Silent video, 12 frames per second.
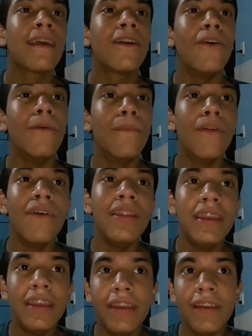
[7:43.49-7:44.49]
con
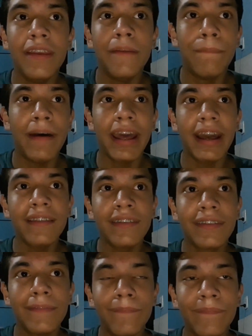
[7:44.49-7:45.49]
Broly y Paragas,